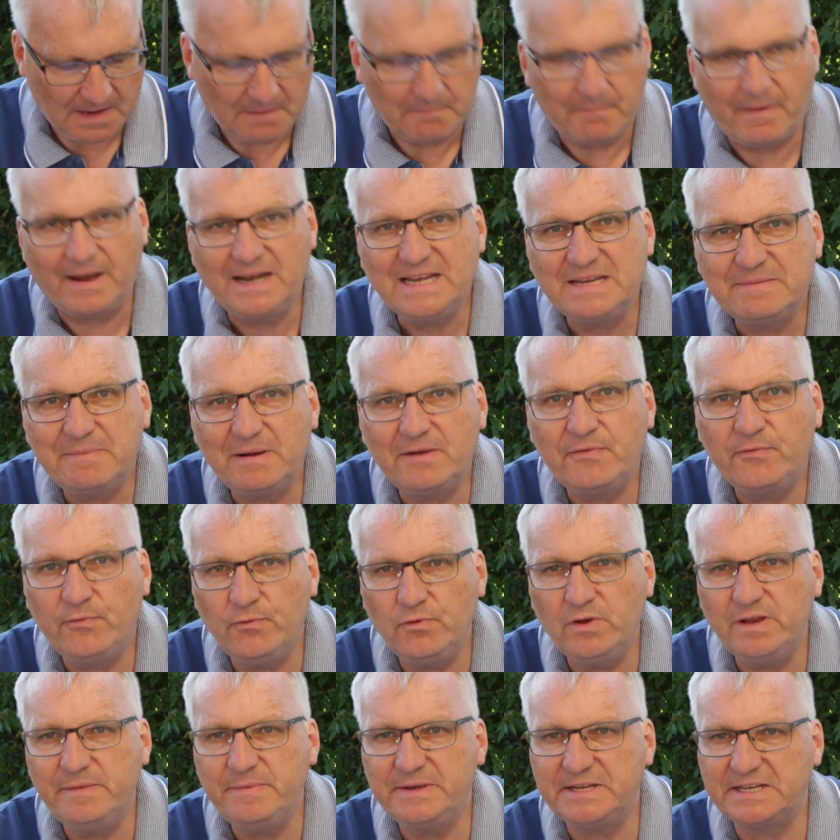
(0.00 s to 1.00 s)
Manchmal
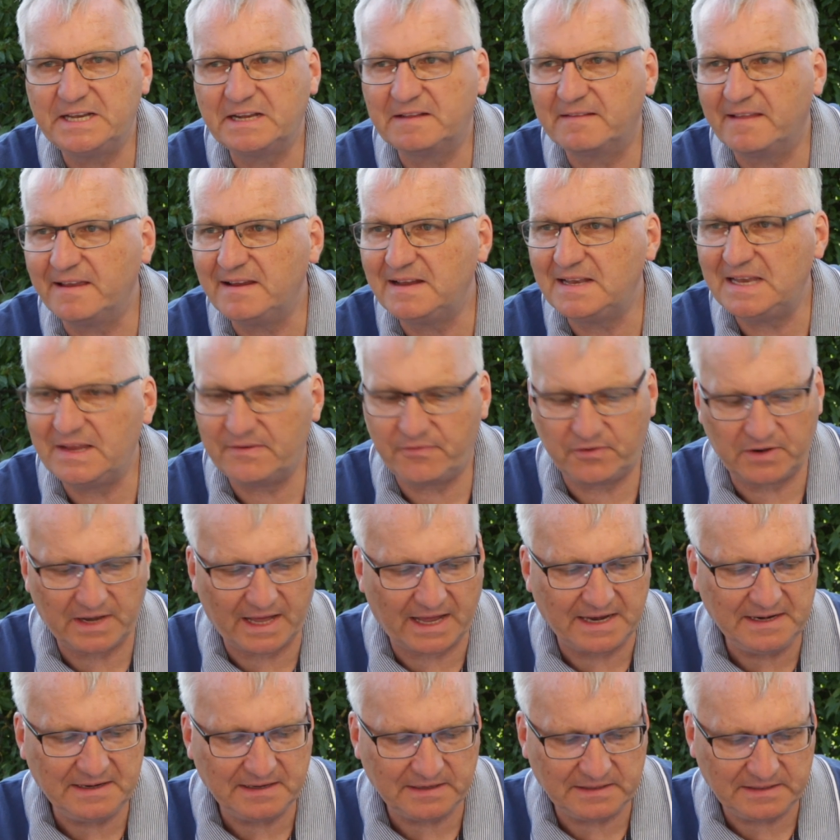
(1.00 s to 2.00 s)
fühle ich mich tatsächlich von
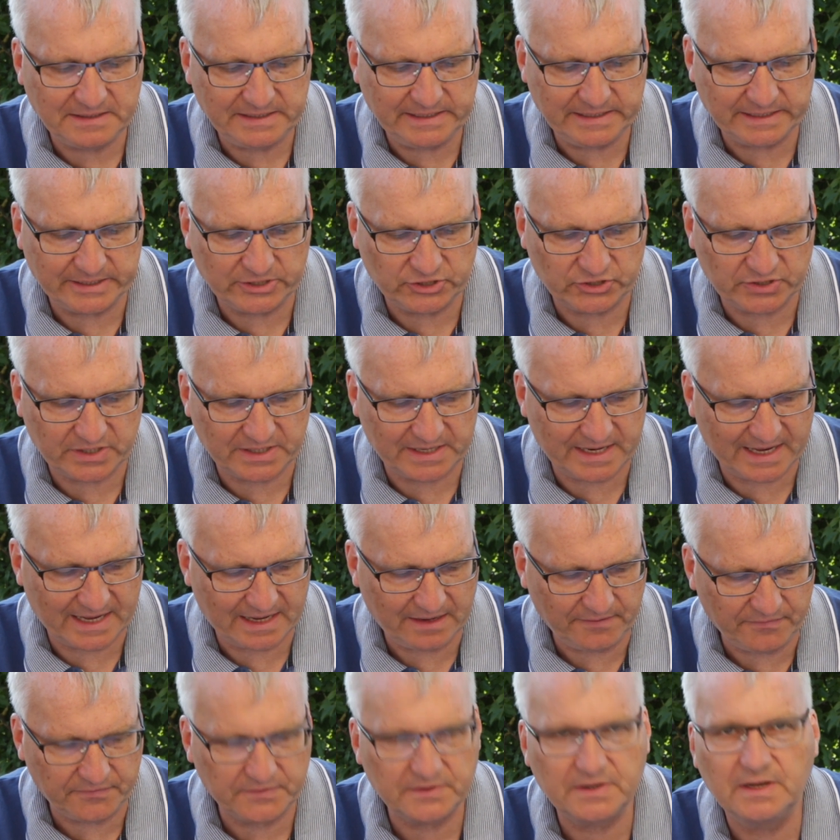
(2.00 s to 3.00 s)
anderen tierisch
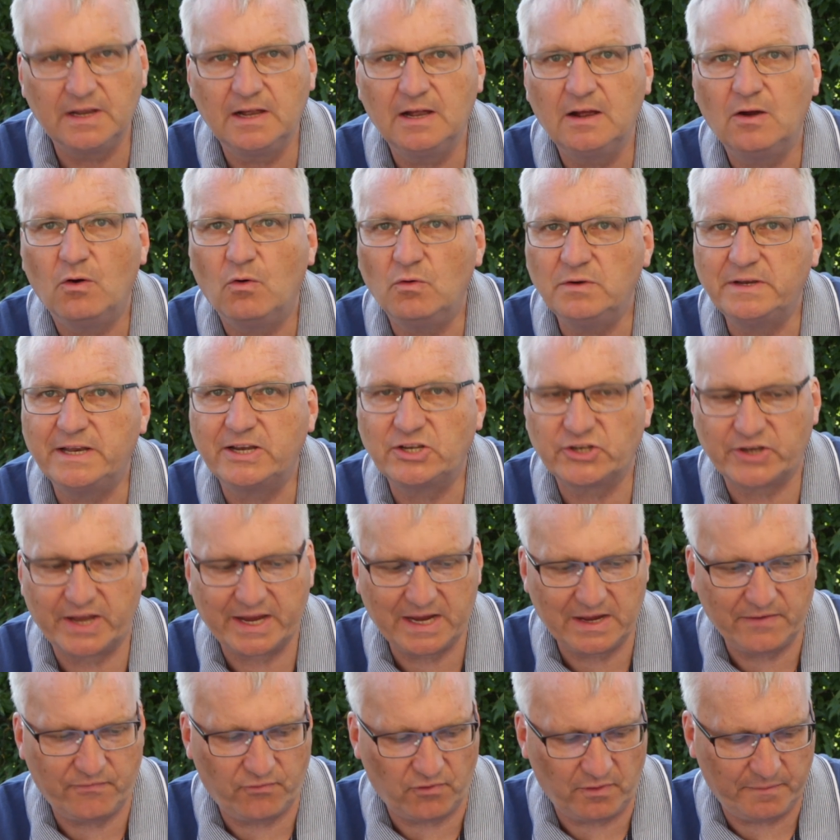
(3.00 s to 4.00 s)
genervt und
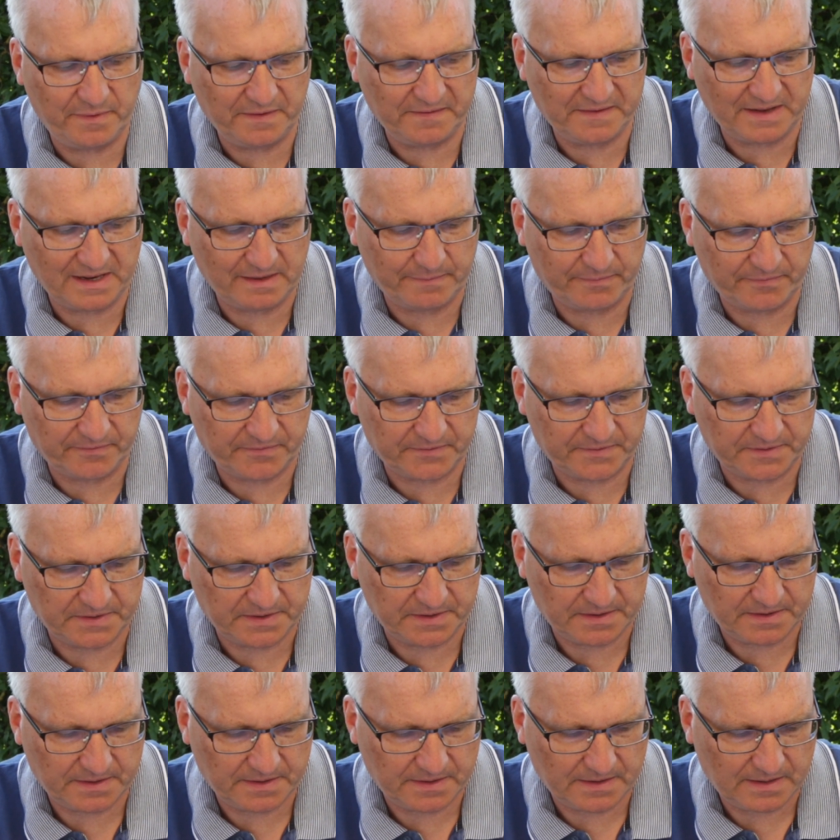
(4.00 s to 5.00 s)
erschrecke vor mir selbst
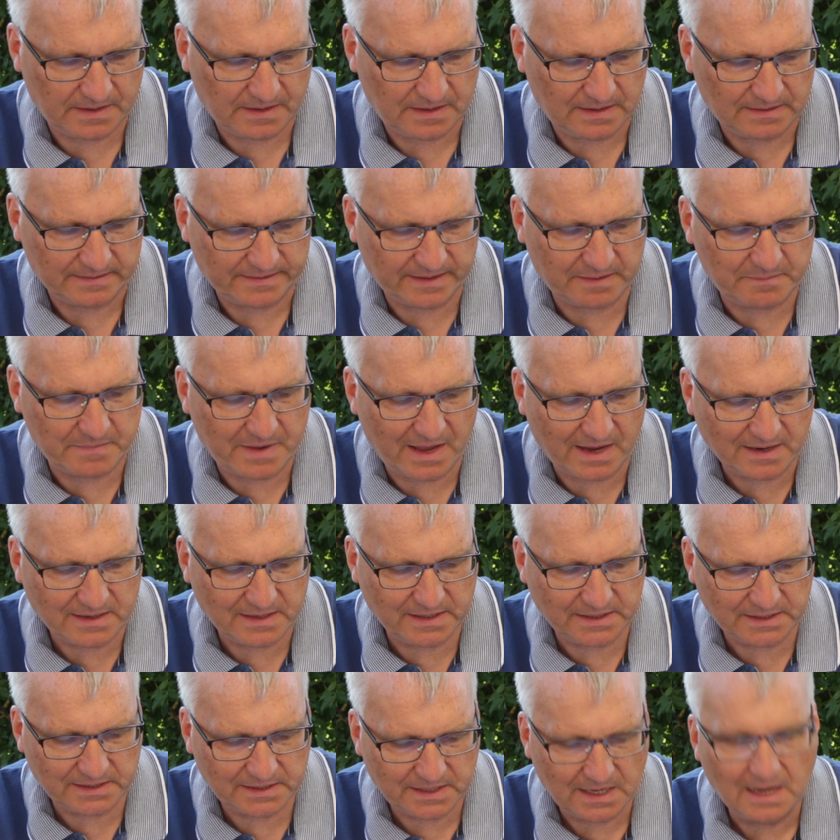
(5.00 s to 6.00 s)
dann merke
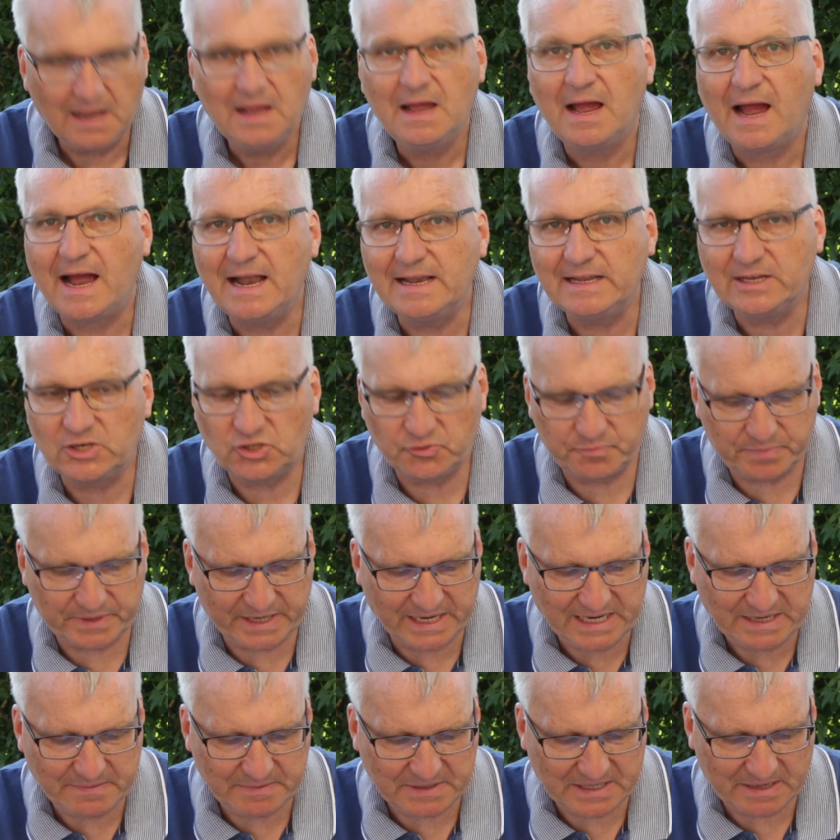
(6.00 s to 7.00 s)
ich, ein
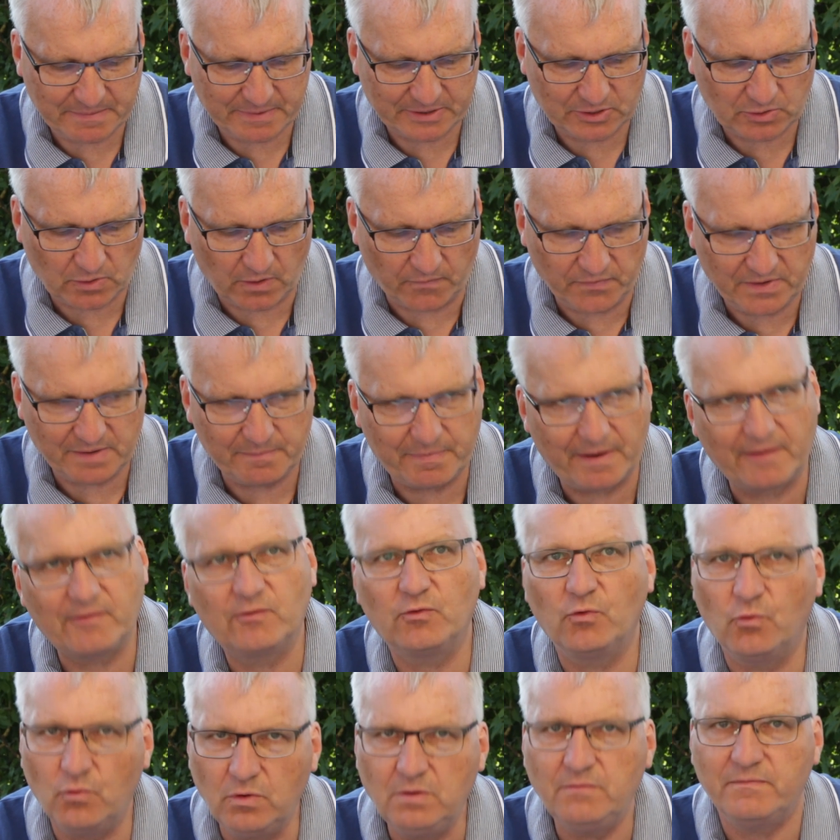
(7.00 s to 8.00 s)
Gespräch mit der betroffenen
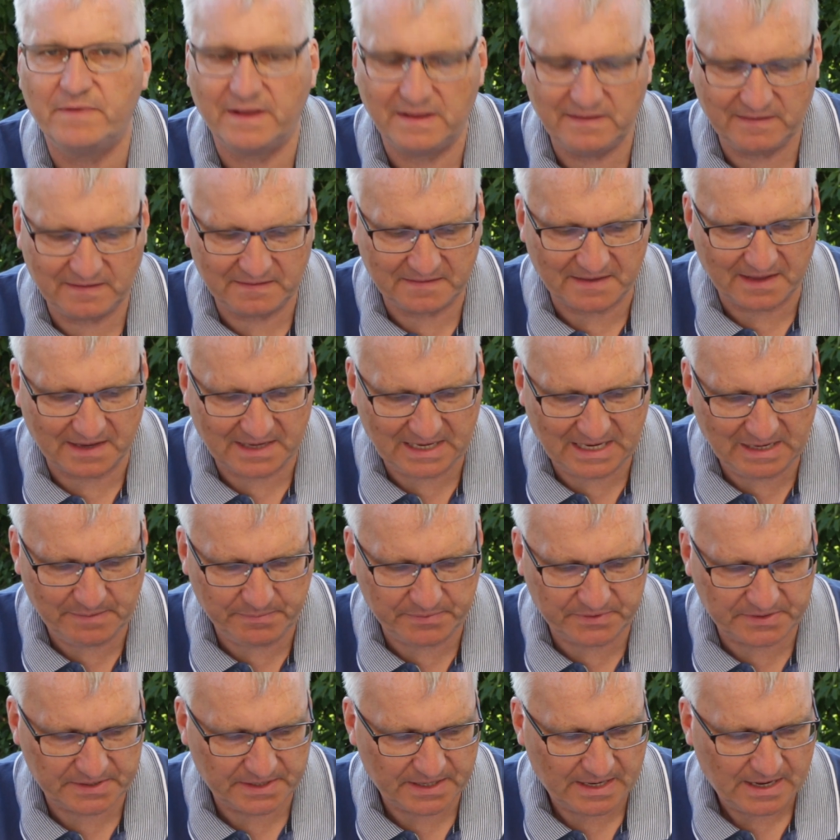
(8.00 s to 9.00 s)
Person, wenn sich's
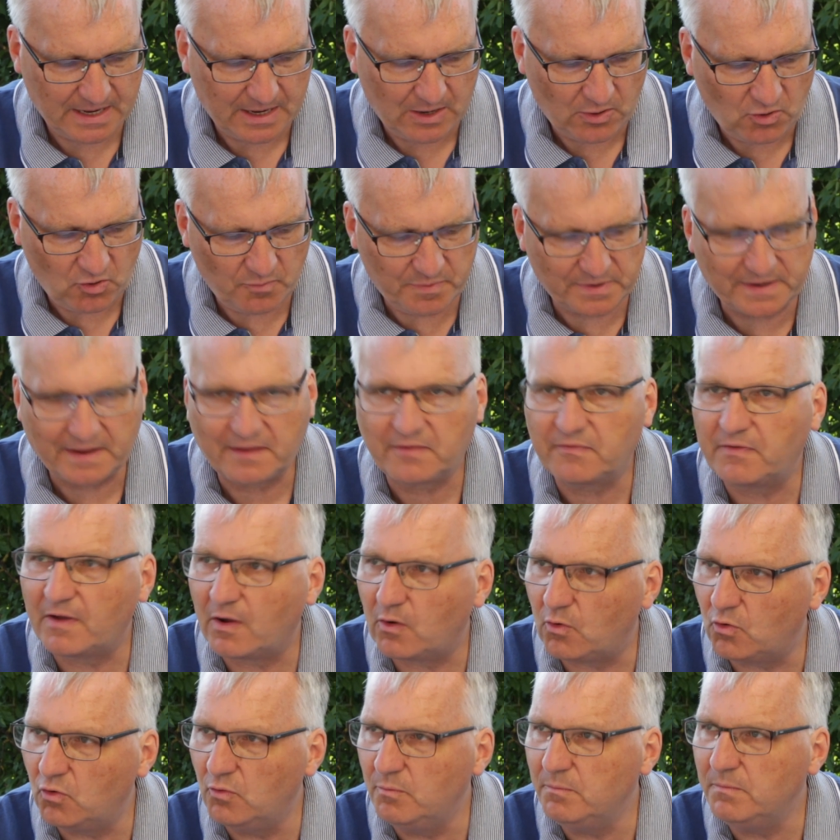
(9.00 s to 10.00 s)
ergibt, über das
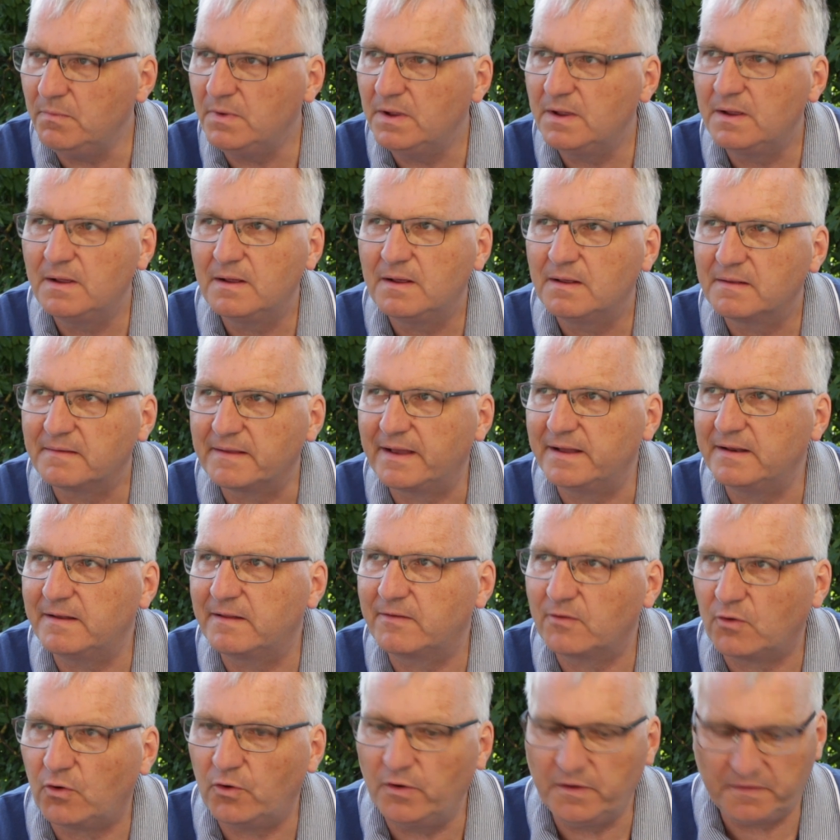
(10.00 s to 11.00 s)
Warum
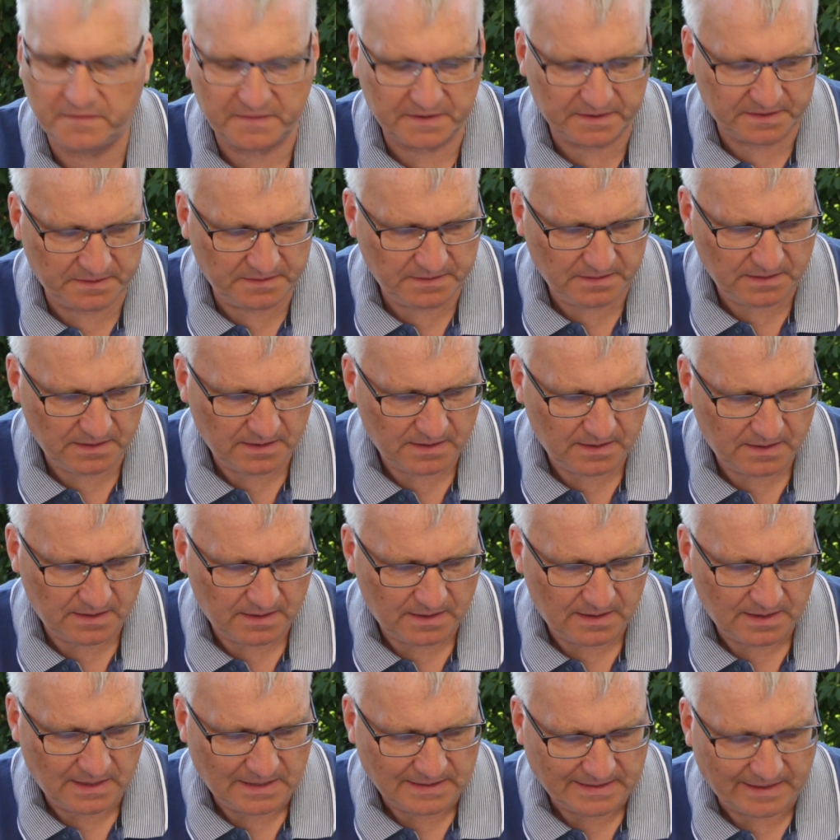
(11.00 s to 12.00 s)
seines Äußeren,
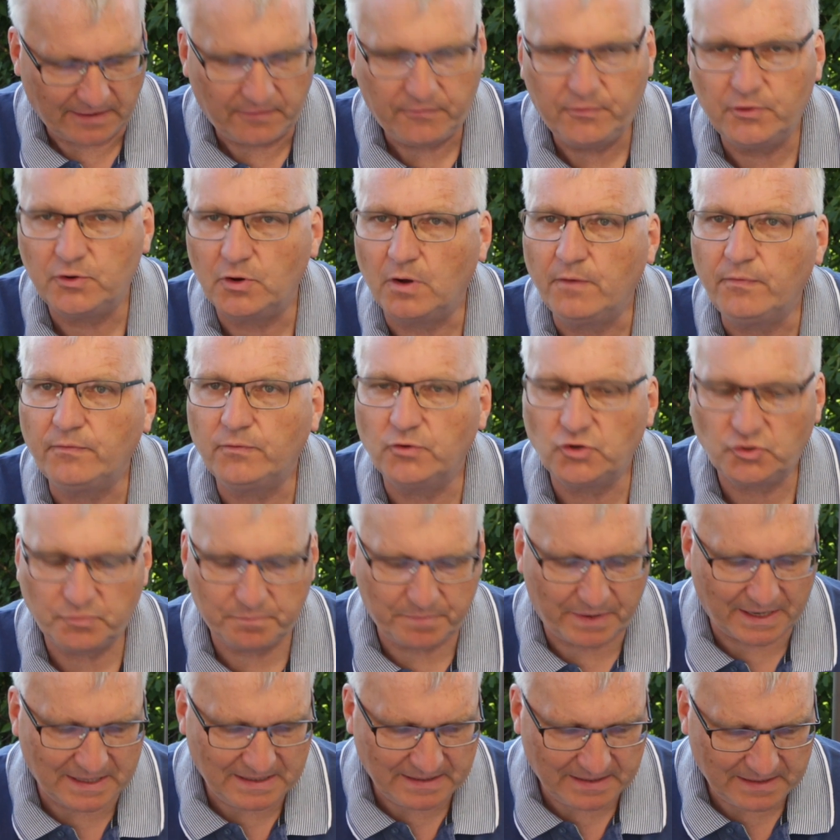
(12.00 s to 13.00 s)
das führt oft zu
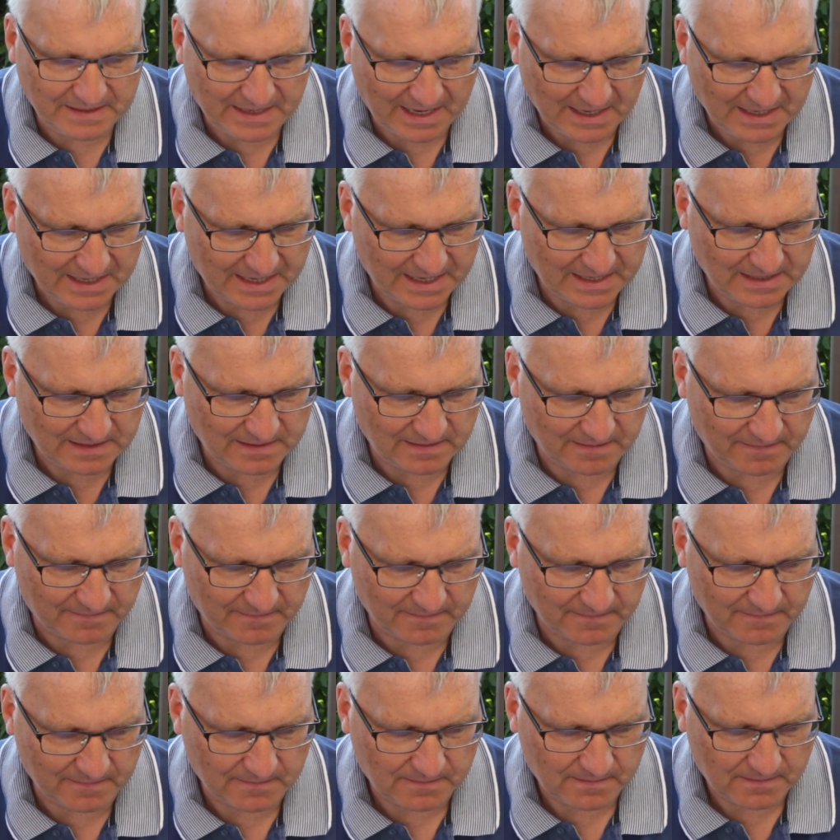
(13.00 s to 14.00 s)
spannenden
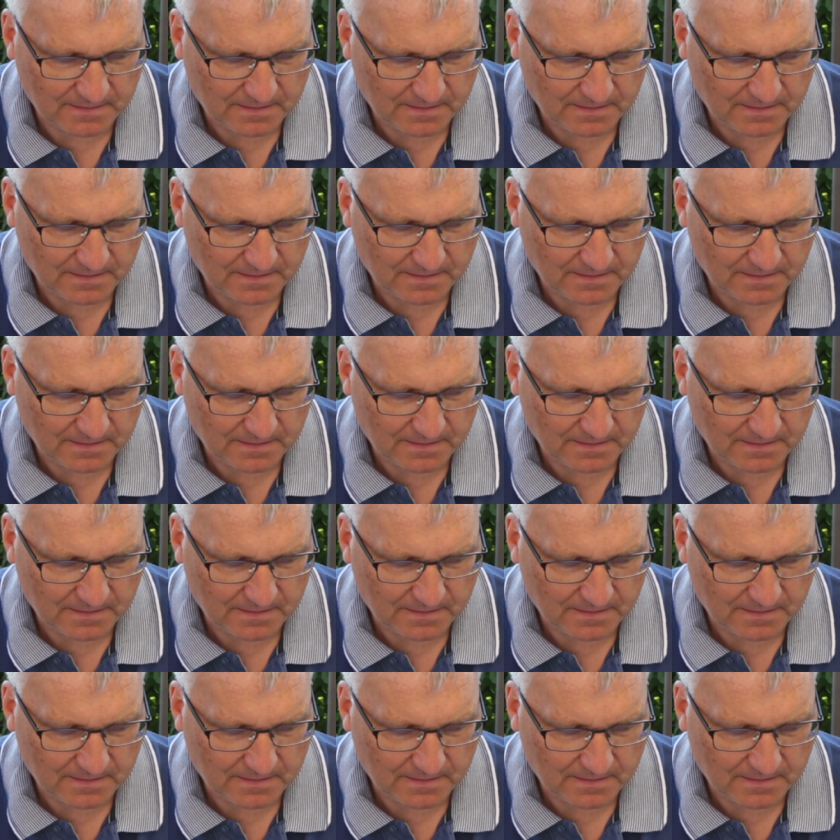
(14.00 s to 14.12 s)
Erkenntnissen.